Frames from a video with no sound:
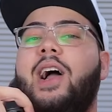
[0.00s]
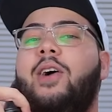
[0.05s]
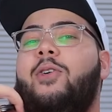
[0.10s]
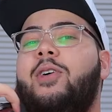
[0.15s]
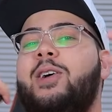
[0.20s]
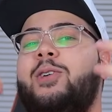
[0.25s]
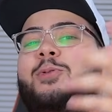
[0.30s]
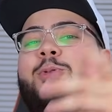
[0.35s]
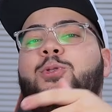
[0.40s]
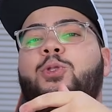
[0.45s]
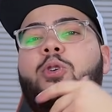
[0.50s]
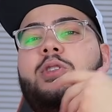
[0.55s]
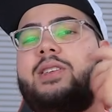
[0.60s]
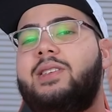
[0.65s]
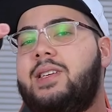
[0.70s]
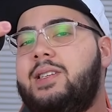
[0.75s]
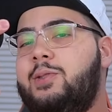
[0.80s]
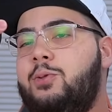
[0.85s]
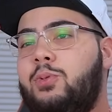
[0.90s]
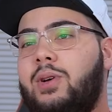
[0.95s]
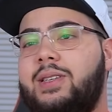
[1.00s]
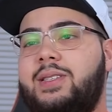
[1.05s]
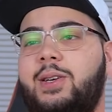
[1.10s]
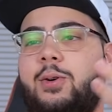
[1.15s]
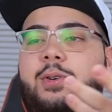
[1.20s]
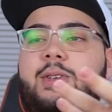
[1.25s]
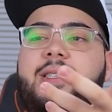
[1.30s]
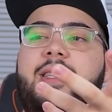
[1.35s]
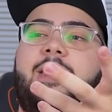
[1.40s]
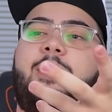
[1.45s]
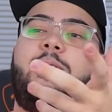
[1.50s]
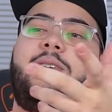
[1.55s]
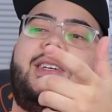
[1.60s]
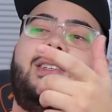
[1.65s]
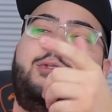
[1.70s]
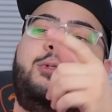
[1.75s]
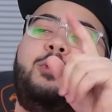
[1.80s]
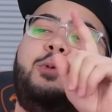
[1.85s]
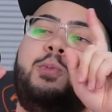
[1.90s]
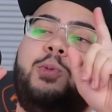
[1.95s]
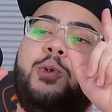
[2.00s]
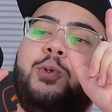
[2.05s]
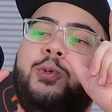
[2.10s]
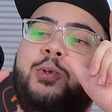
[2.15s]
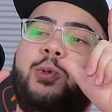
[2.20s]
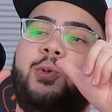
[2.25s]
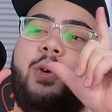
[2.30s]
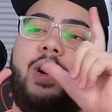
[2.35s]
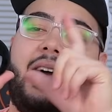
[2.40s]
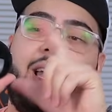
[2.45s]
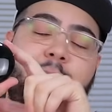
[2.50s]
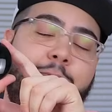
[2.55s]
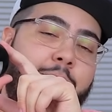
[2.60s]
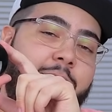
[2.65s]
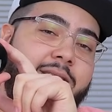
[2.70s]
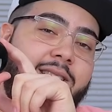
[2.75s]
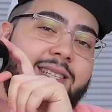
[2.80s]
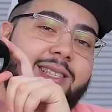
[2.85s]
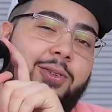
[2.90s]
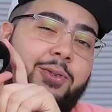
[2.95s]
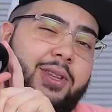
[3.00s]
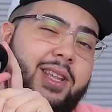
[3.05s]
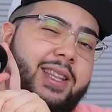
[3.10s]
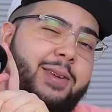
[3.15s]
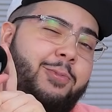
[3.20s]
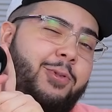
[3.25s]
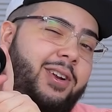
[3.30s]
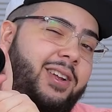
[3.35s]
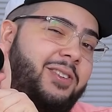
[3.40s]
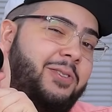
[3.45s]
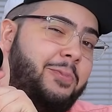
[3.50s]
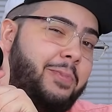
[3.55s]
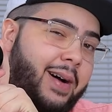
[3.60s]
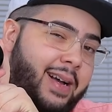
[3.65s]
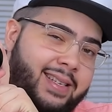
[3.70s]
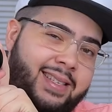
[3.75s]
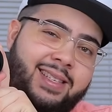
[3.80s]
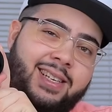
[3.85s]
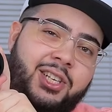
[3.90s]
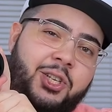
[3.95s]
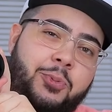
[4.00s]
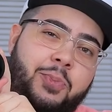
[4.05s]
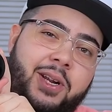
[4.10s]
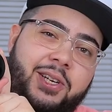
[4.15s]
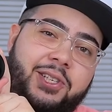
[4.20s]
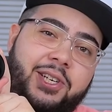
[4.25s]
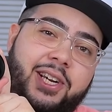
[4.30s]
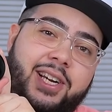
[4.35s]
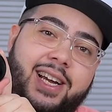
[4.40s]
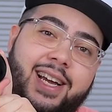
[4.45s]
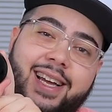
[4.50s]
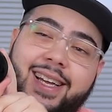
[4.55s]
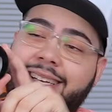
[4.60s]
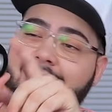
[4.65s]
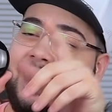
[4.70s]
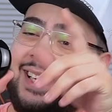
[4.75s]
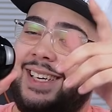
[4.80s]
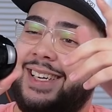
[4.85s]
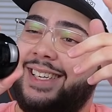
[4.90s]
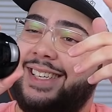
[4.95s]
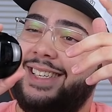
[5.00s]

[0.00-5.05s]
Agora, com toda essa situação que está rolando no mundo, a importação está demorando bastante para chegar.